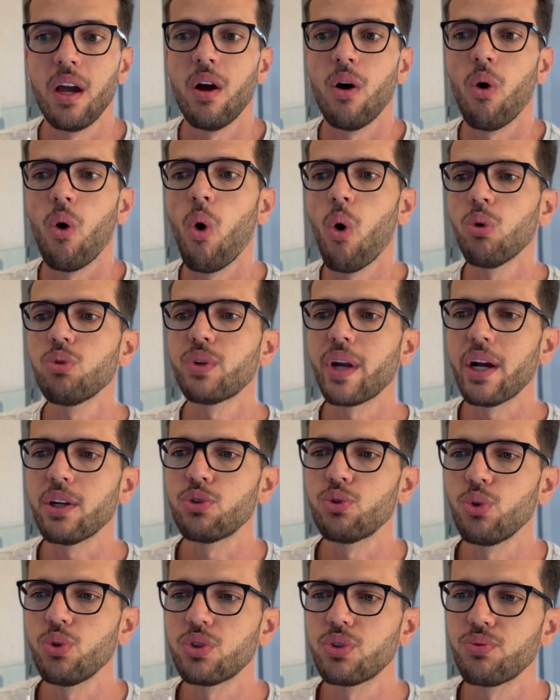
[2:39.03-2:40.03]
Outro
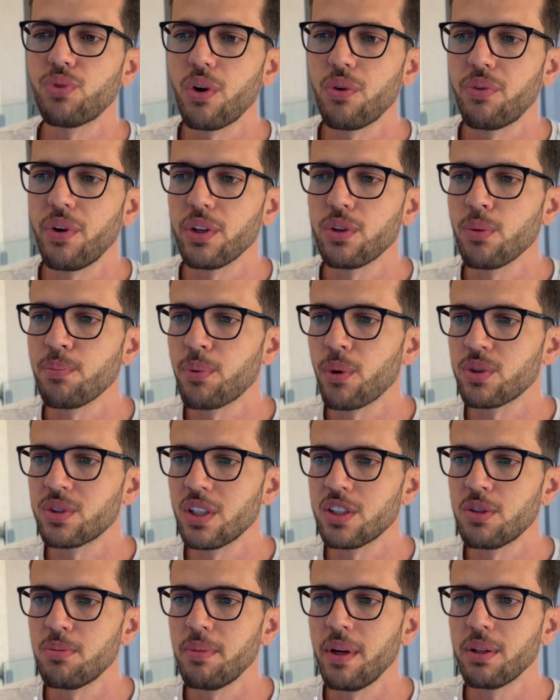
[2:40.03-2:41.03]
ajuste foi feito no
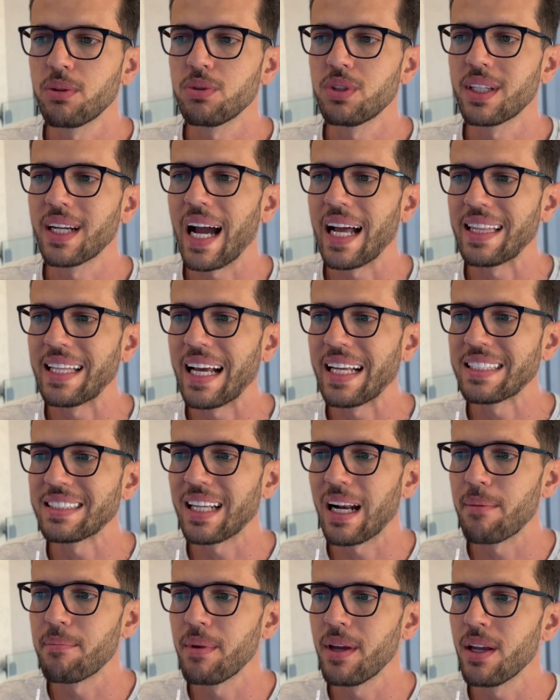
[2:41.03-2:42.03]
procedimento de
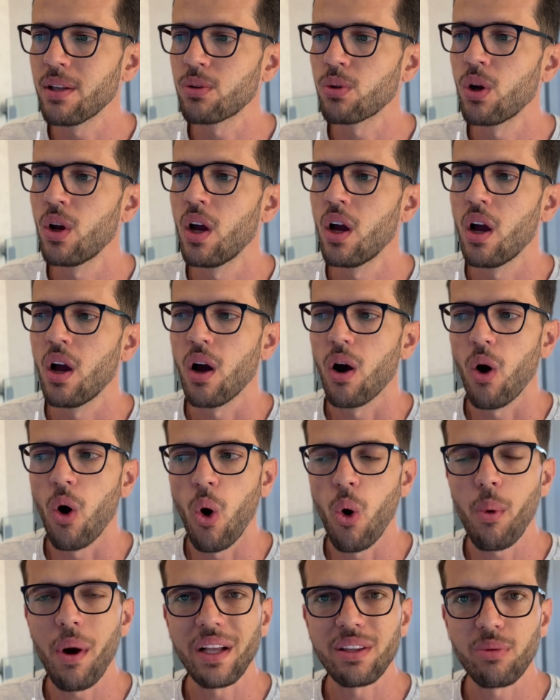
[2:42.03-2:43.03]
cadastramento
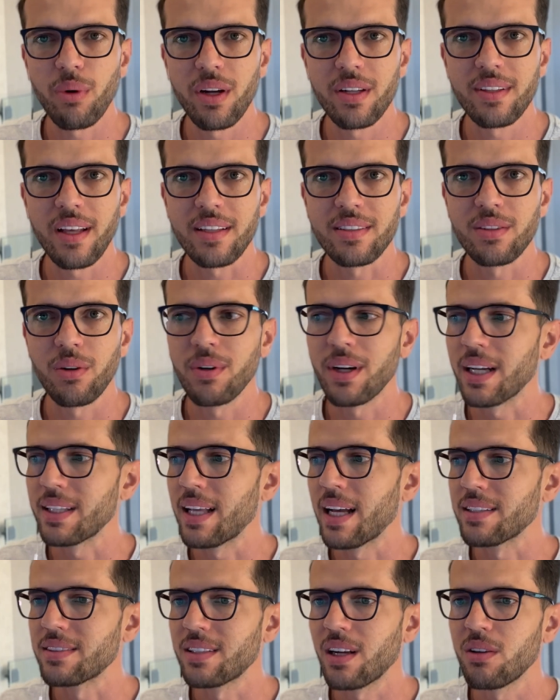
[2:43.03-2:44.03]
ou atualização
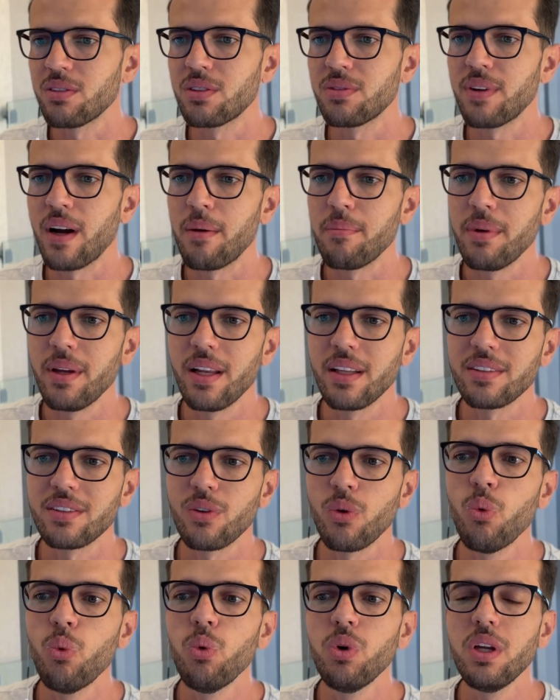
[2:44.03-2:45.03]
cadastral de famílias
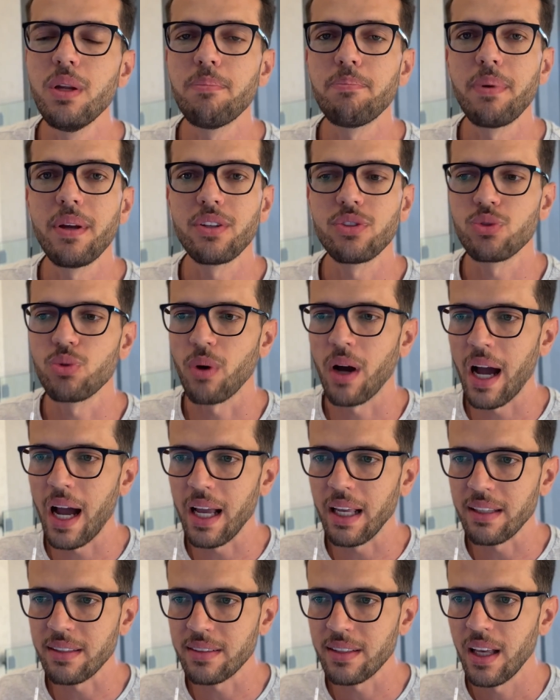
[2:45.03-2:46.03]

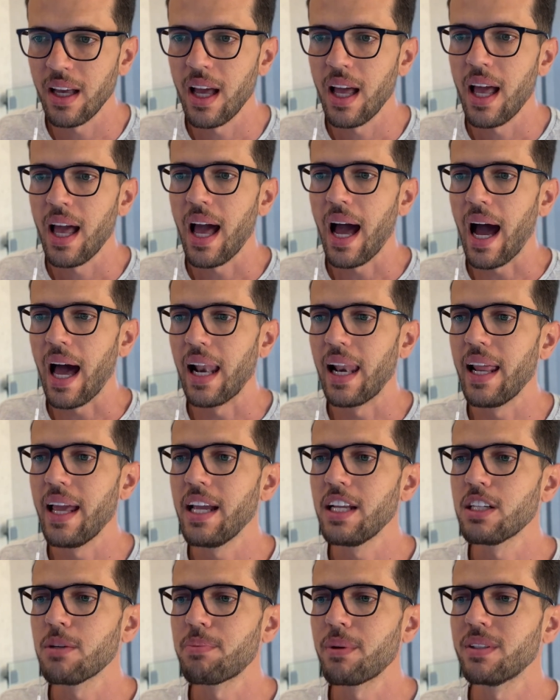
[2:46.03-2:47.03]
unipessoais.
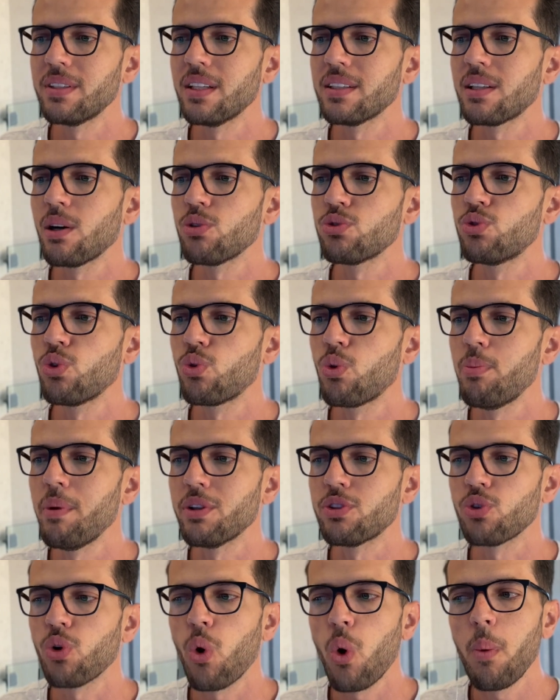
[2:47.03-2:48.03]
Além de apresentar os
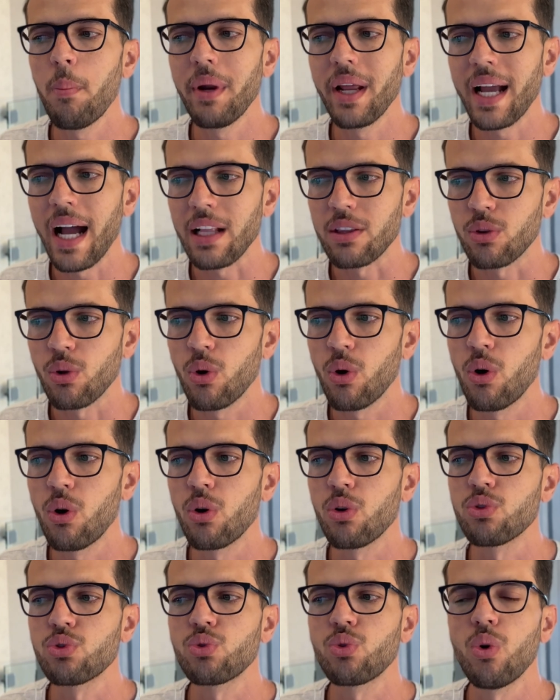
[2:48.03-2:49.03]
documentos
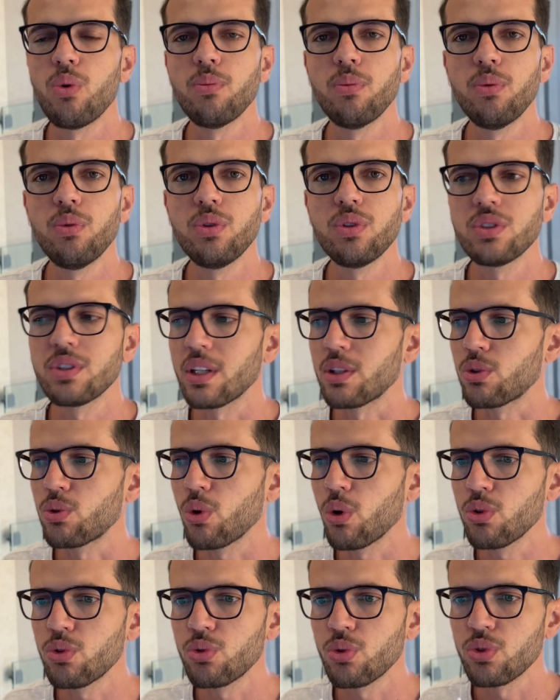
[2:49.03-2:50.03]
obrigatórios comuns a
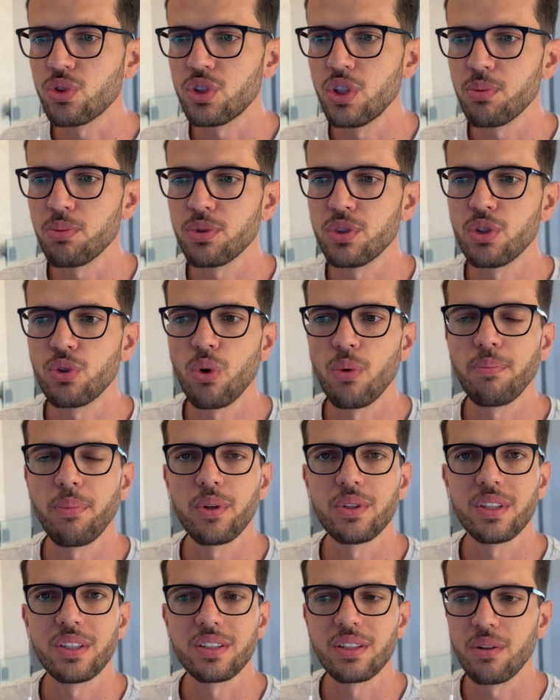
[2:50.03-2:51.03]
todos os tipos de
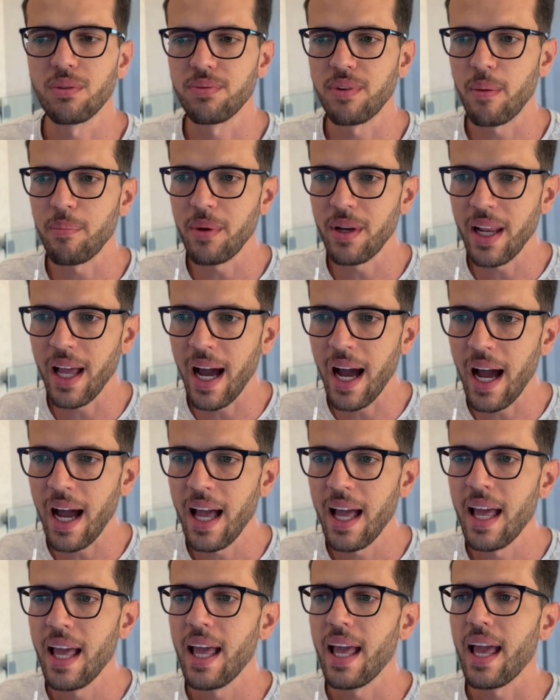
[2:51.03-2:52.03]
composição familiar,
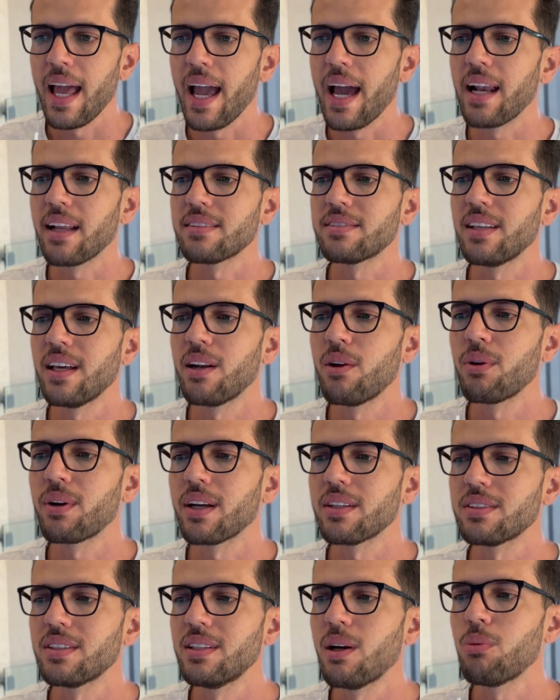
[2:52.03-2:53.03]
elas terão que
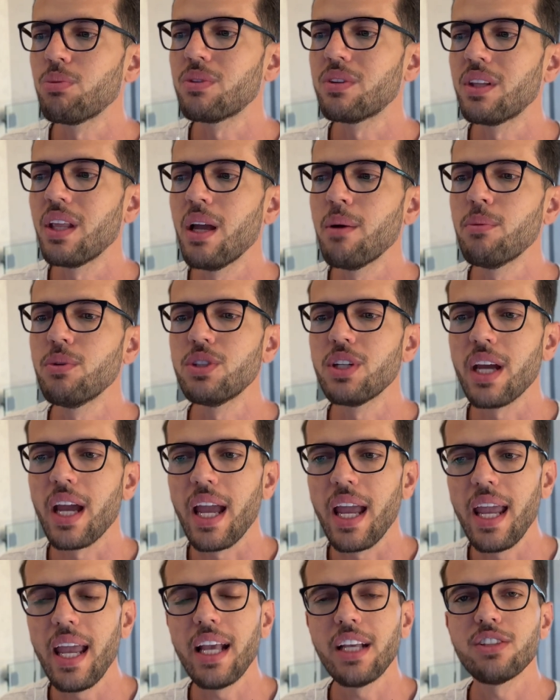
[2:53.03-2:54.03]
assinar um termo de
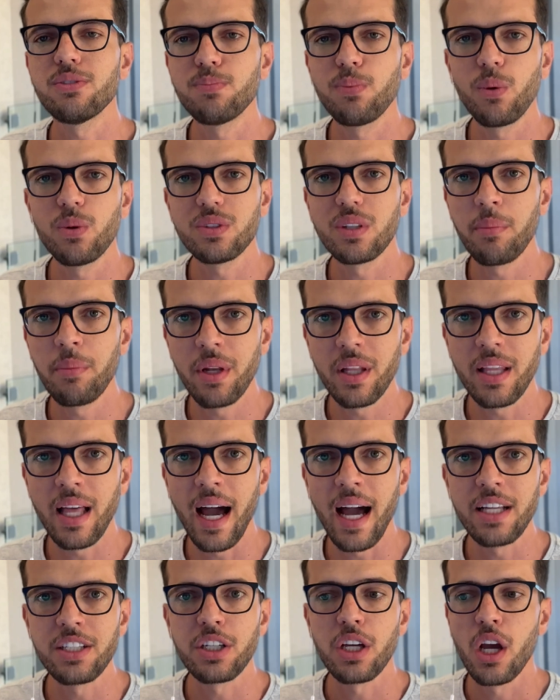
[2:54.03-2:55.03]

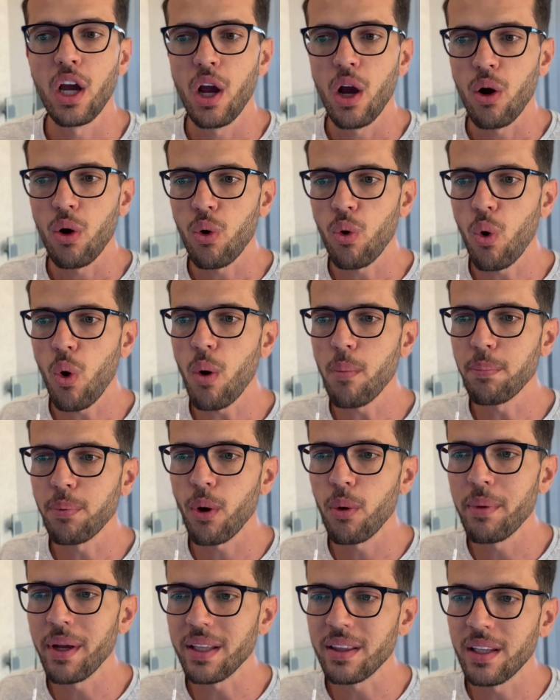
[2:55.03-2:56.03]
responsabilidade
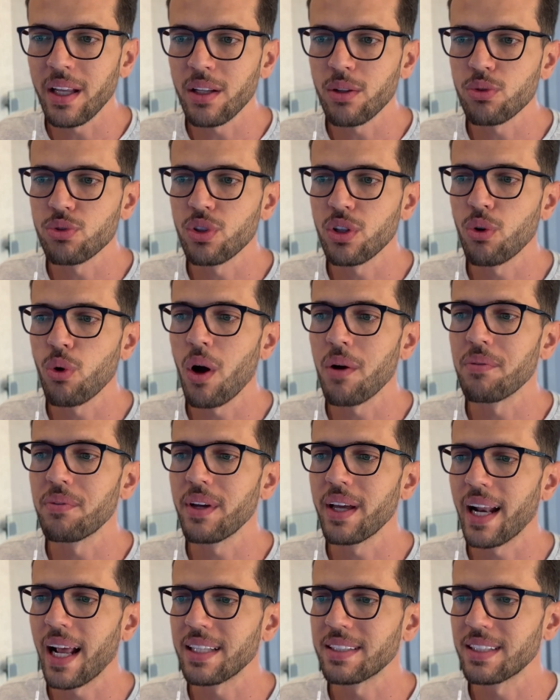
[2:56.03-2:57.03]
comprometendo-se com a
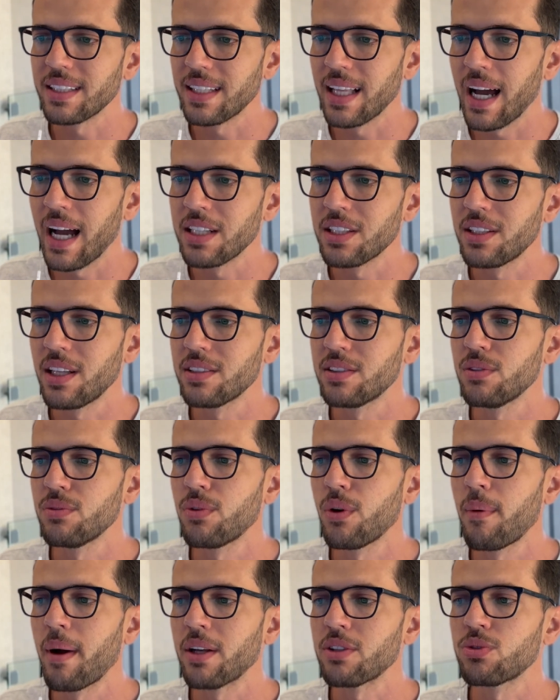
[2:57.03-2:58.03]
veracidade das
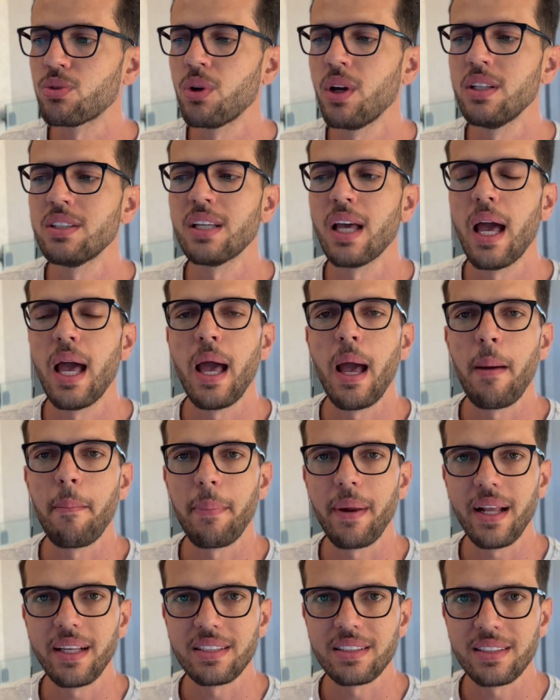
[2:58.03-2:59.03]
informações
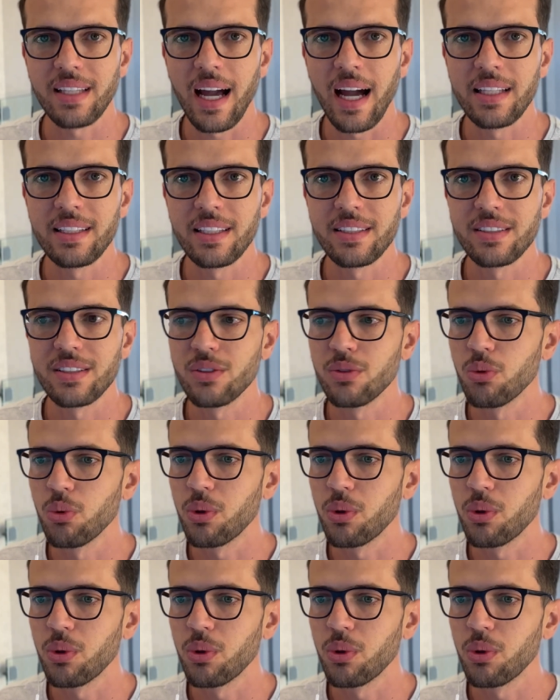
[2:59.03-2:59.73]
prestadas no